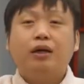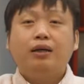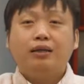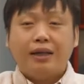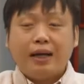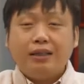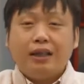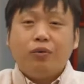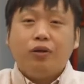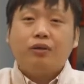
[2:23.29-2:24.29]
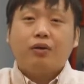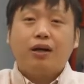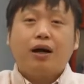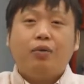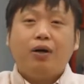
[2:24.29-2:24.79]
你赶紧给我找个
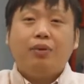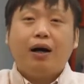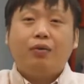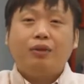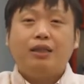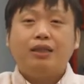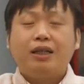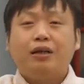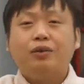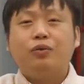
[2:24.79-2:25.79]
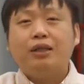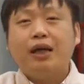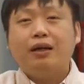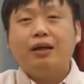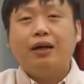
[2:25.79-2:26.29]
岗位吧啊，我这个闲了很多
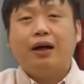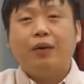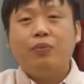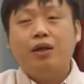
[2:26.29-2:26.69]
年了。哈、